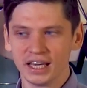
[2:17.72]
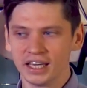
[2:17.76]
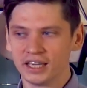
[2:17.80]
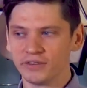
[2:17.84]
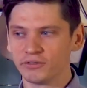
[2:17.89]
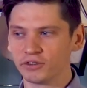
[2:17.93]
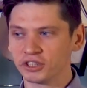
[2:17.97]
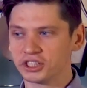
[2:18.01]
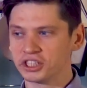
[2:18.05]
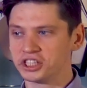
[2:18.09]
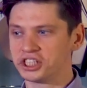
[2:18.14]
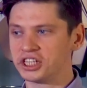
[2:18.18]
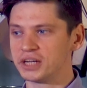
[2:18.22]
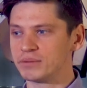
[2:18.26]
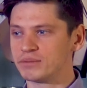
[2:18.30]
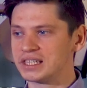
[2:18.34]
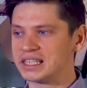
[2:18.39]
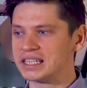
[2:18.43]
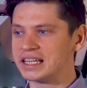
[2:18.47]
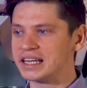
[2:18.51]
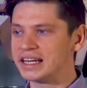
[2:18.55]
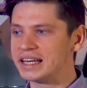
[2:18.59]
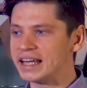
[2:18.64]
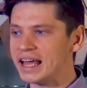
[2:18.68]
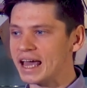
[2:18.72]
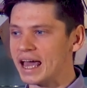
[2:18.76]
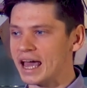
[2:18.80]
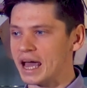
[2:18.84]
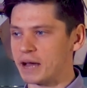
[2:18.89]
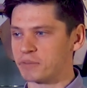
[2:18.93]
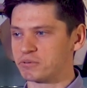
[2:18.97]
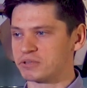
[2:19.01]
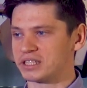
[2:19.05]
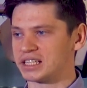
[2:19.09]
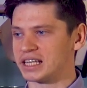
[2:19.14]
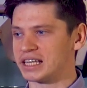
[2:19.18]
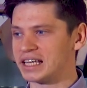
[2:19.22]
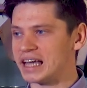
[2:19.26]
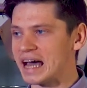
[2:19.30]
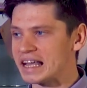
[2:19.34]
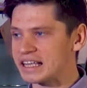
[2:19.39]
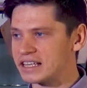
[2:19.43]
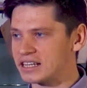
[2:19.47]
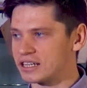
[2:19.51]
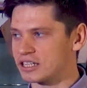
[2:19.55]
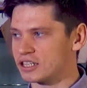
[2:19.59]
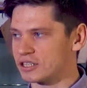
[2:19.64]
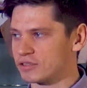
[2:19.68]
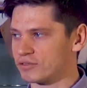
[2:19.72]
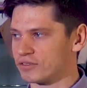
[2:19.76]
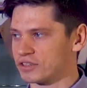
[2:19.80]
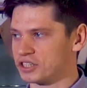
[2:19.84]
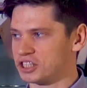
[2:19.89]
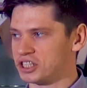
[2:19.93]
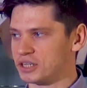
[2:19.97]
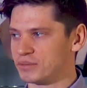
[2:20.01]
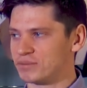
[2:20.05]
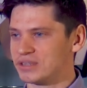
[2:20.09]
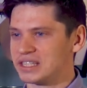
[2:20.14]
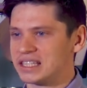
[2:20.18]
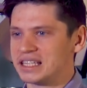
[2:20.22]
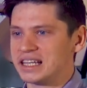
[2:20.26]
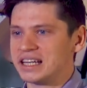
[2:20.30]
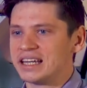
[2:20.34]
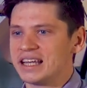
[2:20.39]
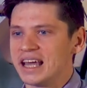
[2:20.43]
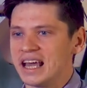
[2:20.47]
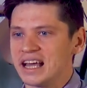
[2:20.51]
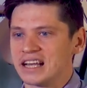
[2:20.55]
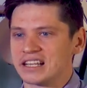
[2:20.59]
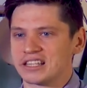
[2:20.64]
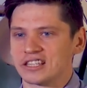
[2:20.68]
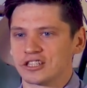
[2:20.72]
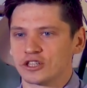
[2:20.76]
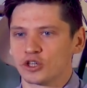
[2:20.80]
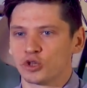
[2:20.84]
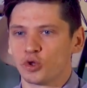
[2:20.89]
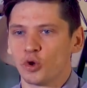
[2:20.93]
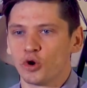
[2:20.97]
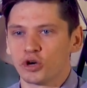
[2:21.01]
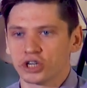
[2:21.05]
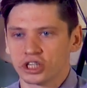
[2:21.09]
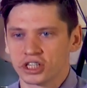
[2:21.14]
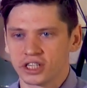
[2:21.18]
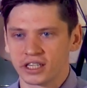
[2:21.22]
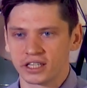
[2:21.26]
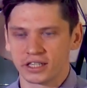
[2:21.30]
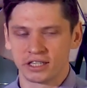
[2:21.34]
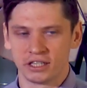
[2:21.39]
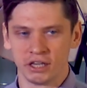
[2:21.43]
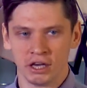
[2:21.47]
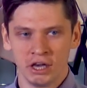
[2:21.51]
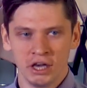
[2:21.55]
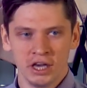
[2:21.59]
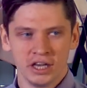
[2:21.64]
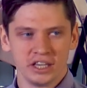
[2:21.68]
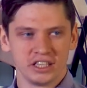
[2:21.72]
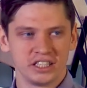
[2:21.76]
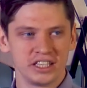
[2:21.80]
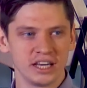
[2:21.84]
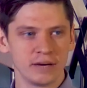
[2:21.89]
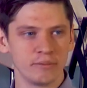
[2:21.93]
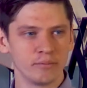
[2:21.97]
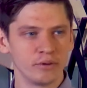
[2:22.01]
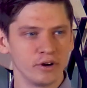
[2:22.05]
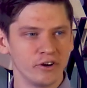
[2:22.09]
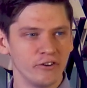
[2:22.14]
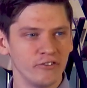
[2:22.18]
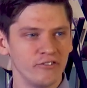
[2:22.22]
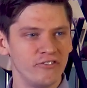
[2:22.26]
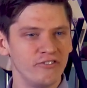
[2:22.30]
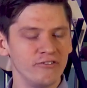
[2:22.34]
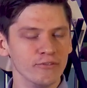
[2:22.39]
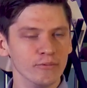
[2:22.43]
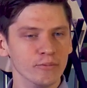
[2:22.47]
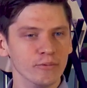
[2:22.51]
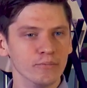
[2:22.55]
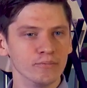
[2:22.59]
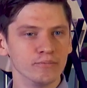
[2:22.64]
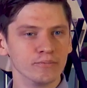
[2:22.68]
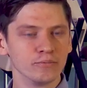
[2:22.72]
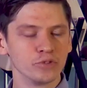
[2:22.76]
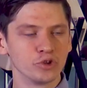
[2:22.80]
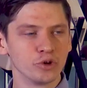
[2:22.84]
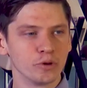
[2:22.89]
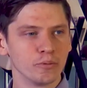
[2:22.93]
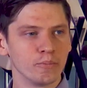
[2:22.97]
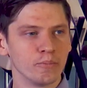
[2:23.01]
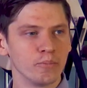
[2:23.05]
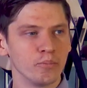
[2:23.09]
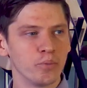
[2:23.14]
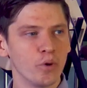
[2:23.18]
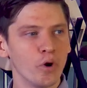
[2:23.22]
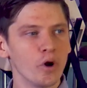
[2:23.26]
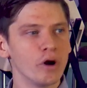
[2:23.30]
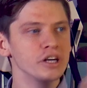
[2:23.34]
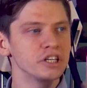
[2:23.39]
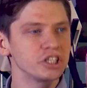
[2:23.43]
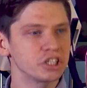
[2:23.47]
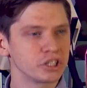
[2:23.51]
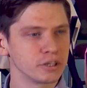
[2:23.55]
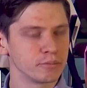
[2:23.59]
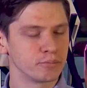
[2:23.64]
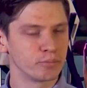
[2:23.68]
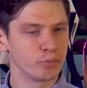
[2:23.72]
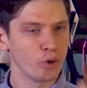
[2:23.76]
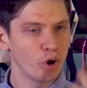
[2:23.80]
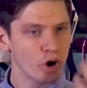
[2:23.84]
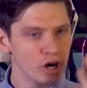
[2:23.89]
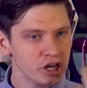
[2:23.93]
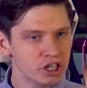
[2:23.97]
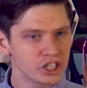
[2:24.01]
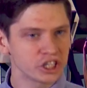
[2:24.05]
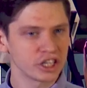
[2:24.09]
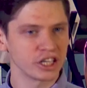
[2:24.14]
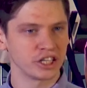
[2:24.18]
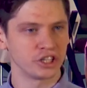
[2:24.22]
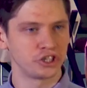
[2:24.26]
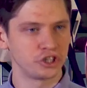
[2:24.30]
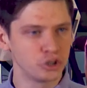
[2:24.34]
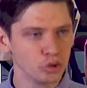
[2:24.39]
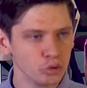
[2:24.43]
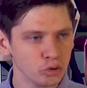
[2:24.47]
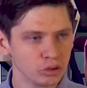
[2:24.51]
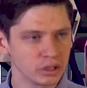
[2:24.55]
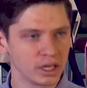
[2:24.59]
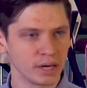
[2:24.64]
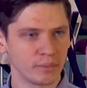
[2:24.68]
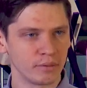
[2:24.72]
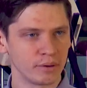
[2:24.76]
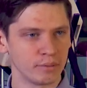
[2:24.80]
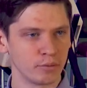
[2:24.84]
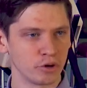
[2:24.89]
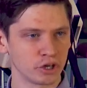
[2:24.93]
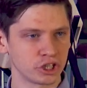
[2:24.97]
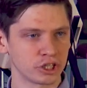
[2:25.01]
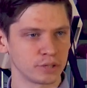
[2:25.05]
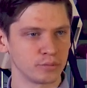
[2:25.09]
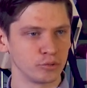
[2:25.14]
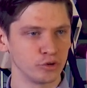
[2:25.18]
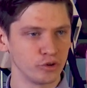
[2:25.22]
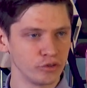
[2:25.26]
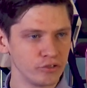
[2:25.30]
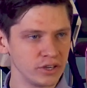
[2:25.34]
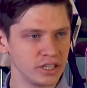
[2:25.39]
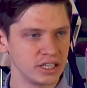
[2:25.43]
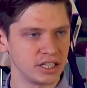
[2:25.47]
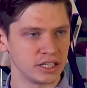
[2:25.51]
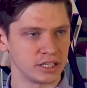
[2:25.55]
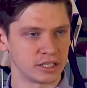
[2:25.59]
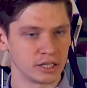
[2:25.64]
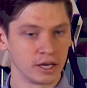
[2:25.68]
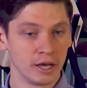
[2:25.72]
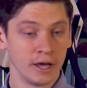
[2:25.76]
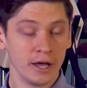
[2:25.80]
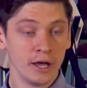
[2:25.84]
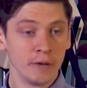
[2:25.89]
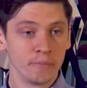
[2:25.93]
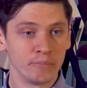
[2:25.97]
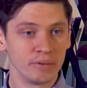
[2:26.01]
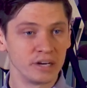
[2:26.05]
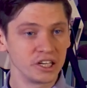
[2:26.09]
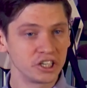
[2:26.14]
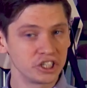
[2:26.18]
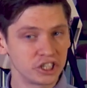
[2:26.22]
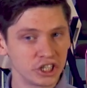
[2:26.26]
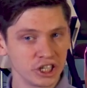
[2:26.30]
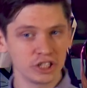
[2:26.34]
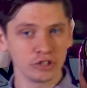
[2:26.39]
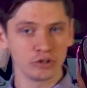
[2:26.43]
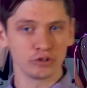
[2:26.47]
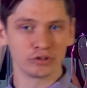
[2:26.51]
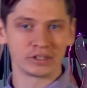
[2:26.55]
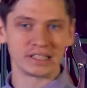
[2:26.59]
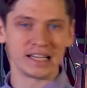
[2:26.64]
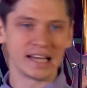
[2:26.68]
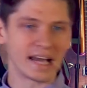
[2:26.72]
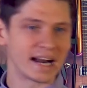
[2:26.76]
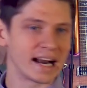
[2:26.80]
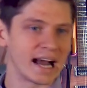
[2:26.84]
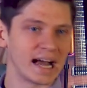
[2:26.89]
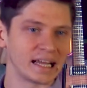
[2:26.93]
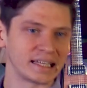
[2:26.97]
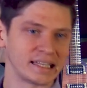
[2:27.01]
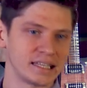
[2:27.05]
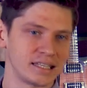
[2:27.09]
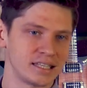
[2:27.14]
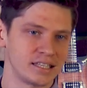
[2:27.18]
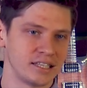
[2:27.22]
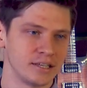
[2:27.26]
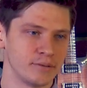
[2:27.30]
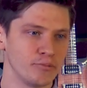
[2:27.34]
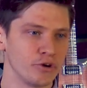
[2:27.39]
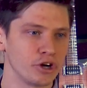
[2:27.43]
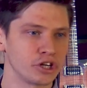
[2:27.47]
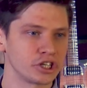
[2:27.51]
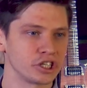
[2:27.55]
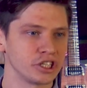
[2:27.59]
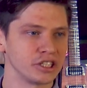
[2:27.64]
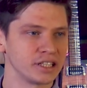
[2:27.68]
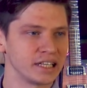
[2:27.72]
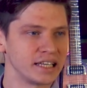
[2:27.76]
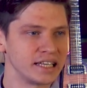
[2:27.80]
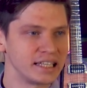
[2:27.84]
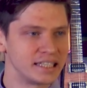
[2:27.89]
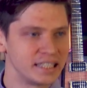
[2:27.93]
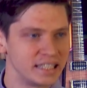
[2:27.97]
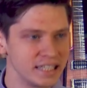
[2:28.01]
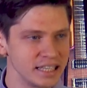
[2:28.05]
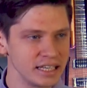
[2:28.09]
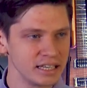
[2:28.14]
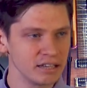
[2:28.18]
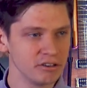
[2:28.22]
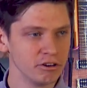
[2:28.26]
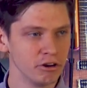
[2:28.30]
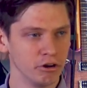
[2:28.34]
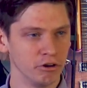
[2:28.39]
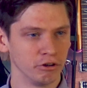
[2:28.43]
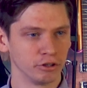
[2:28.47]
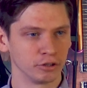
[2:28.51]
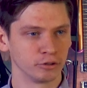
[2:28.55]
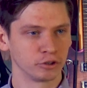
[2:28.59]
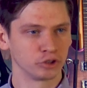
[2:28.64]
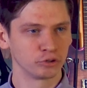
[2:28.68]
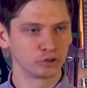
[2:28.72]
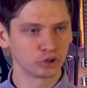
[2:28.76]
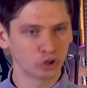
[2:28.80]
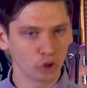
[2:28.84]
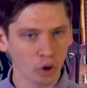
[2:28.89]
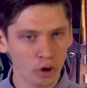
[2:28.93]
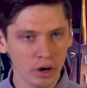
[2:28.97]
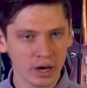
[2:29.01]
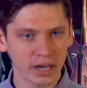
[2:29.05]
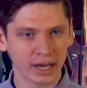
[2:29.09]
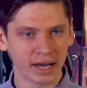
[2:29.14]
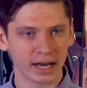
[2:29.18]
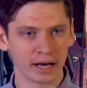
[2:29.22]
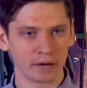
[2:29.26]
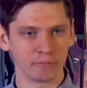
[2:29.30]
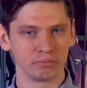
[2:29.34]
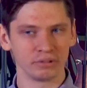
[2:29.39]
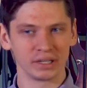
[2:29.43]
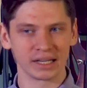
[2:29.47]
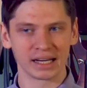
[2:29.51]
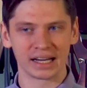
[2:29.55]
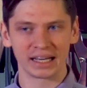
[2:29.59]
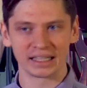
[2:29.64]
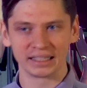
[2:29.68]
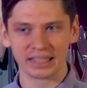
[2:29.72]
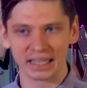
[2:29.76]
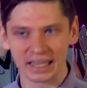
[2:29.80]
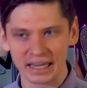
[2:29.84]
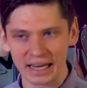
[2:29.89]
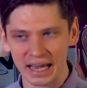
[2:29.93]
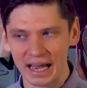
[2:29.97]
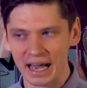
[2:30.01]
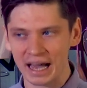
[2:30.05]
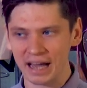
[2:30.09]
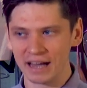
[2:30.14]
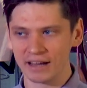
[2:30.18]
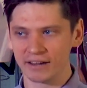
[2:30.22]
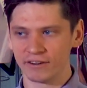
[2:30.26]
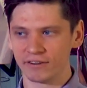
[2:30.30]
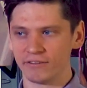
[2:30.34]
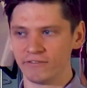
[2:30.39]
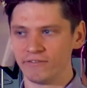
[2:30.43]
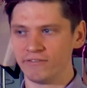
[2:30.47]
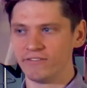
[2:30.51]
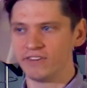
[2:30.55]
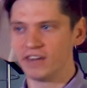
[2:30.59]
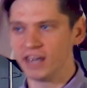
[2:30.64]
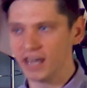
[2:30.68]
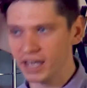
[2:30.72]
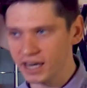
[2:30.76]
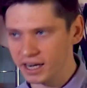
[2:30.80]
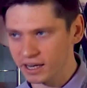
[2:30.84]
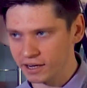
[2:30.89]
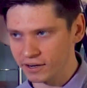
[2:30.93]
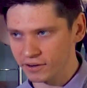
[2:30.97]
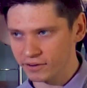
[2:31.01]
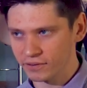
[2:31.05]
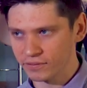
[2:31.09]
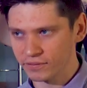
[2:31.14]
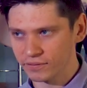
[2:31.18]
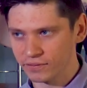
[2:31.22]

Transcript: И вот чем сильнее обстоятельства, чем сильнее сложность, тем ну, больш, большее чудо мы можем увидеть. Причину для радости можно найти только благодаря вере.